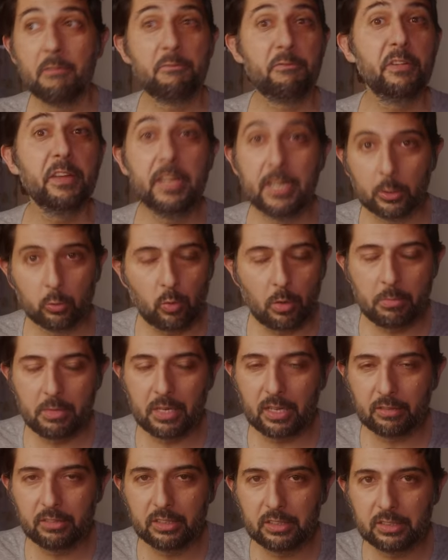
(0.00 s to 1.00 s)
fine
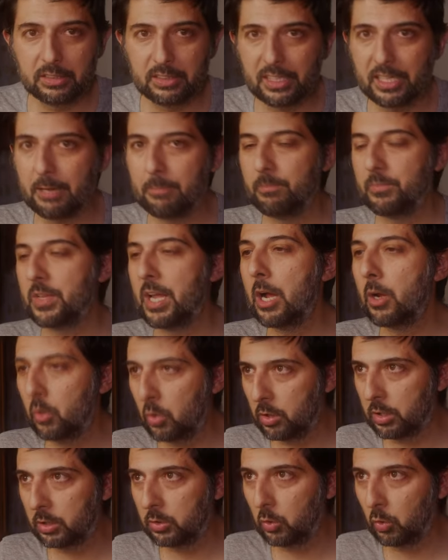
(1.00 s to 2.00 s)
2023,
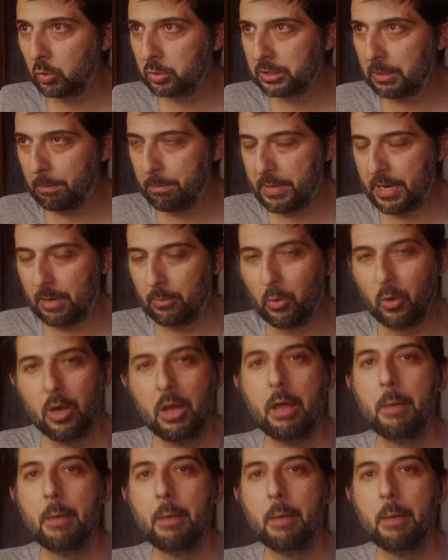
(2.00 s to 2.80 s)
ancora non lo sappiamo,